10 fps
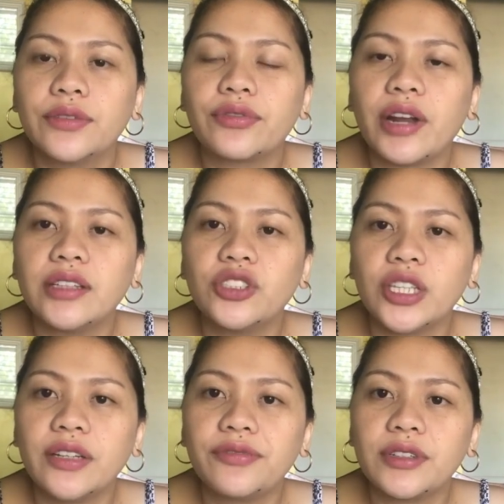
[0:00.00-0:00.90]
friend
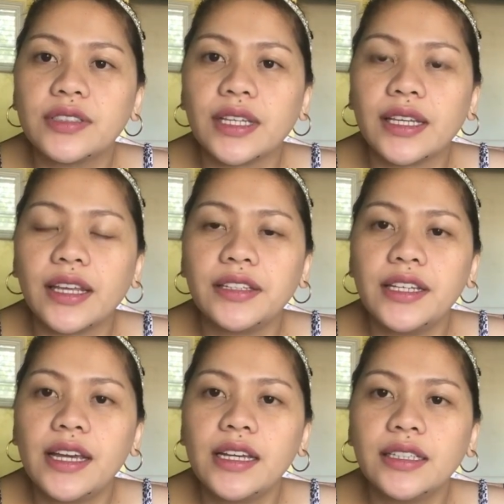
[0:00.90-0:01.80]
Jennifer si
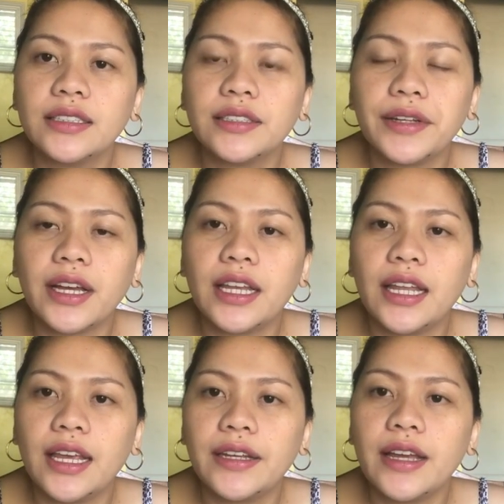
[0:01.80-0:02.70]
Kenya, sinang
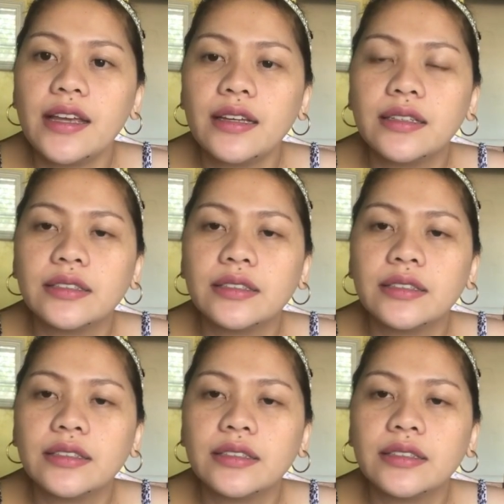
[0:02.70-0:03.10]
Elena,